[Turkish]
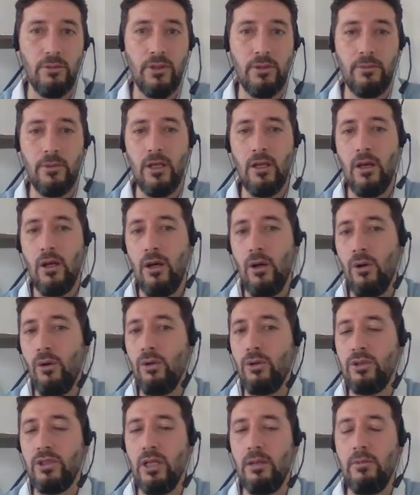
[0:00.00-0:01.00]
mi?
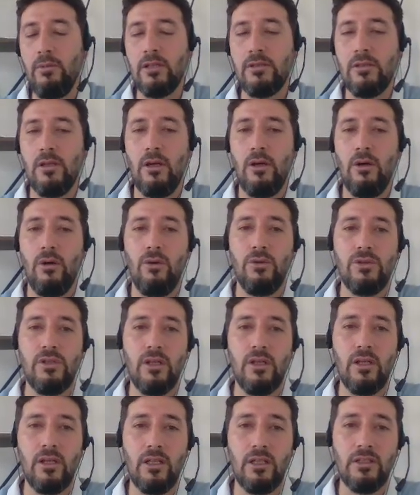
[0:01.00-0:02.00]
Oluşamaz. O
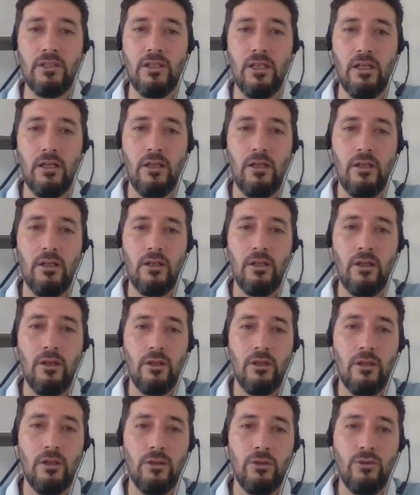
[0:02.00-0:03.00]
yüzden arkadaşlar
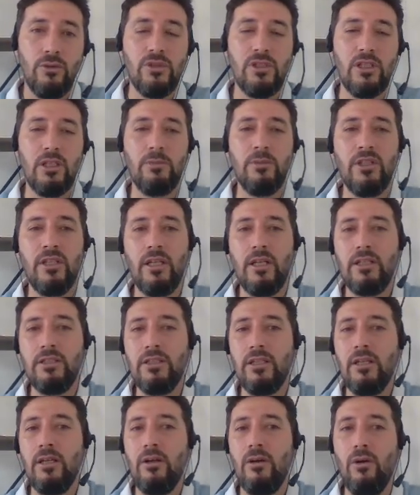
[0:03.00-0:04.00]
120
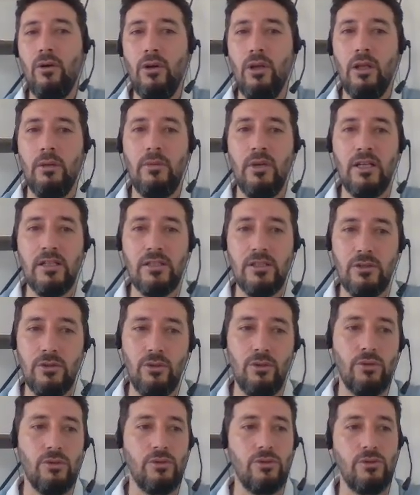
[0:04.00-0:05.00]
derece olamaz
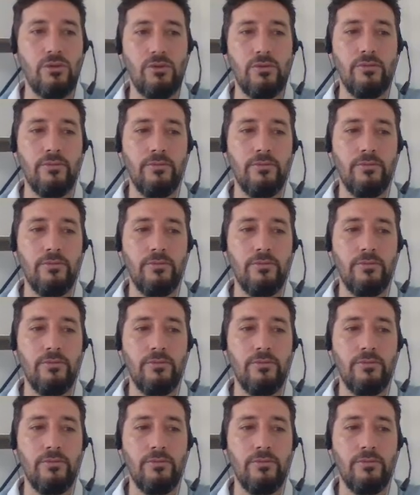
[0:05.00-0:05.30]
diyoruz.